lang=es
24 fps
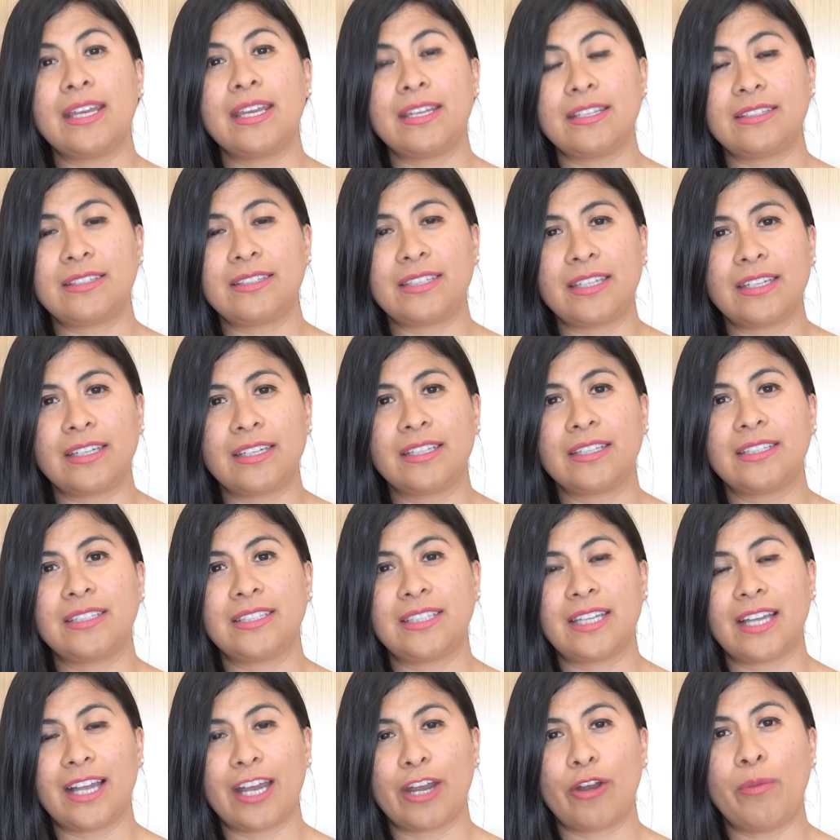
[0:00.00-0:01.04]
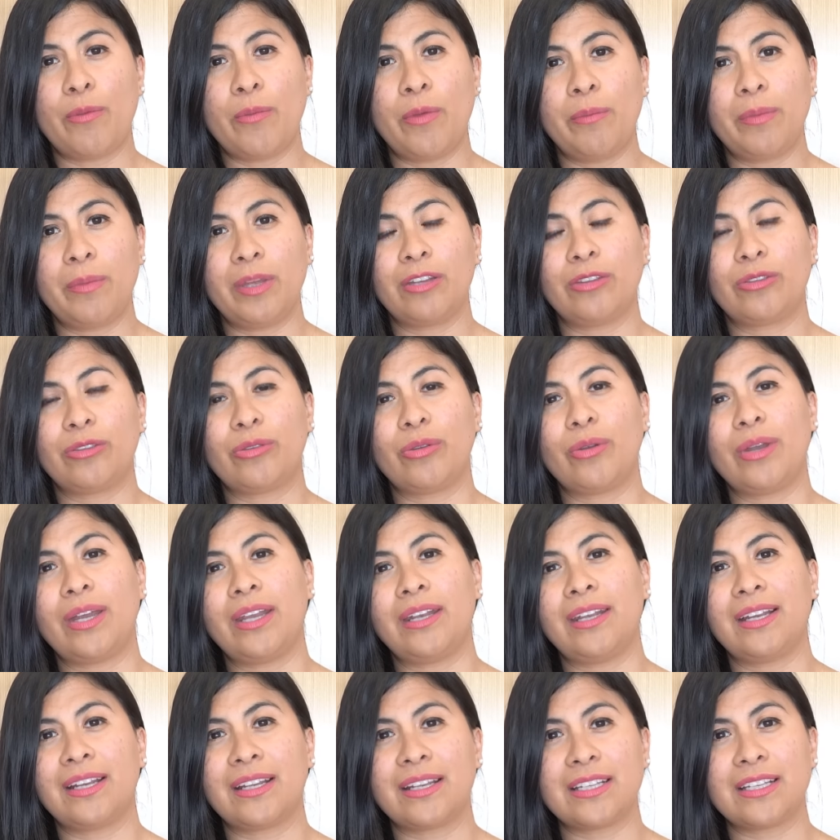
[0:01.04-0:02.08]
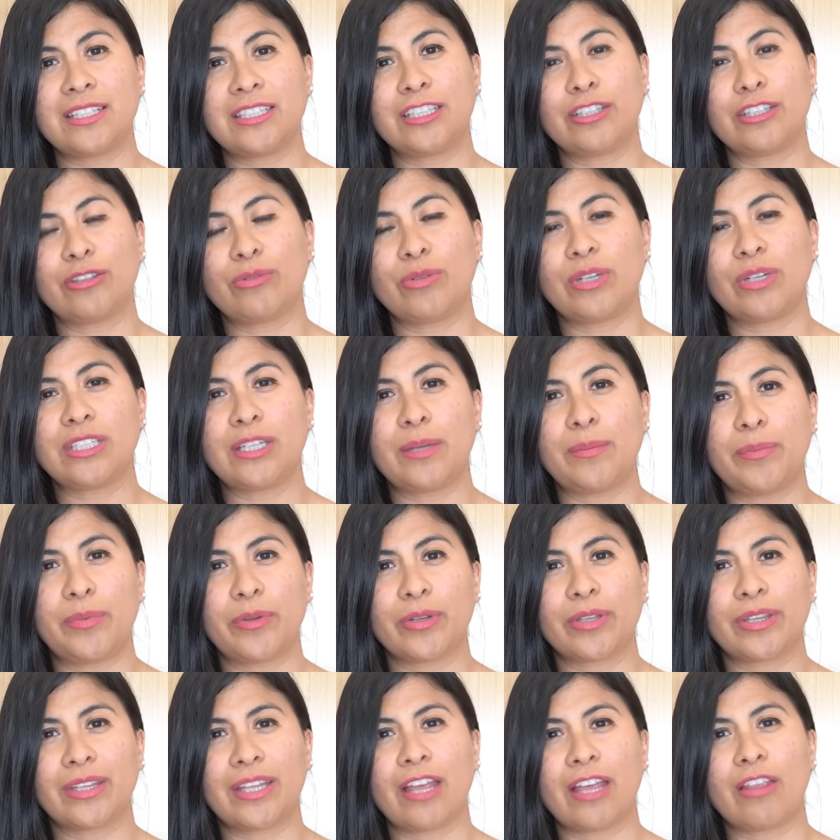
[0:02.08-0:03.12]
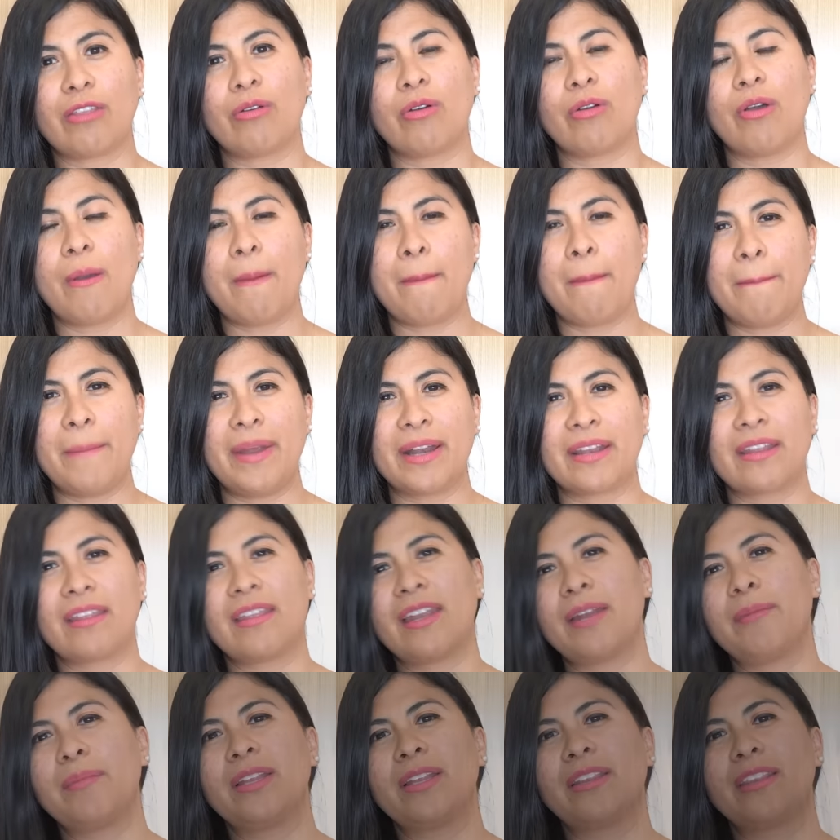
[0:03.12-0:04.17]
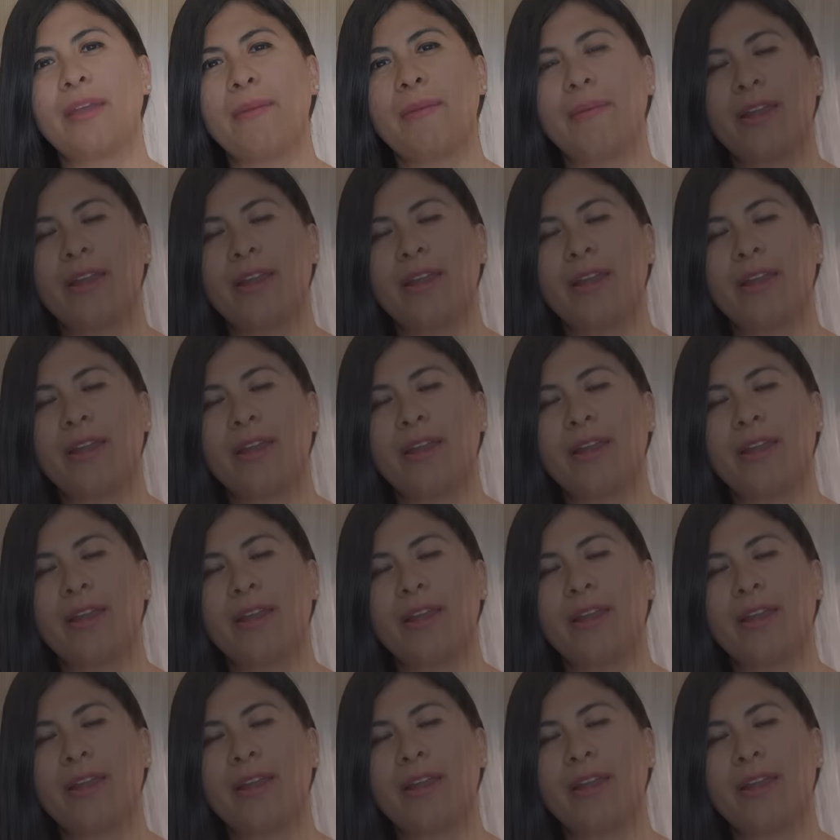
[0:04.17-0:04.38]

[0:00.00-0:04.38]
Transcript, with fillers: Y sí, llegará un momento en el que si tú has aportado verdaderamente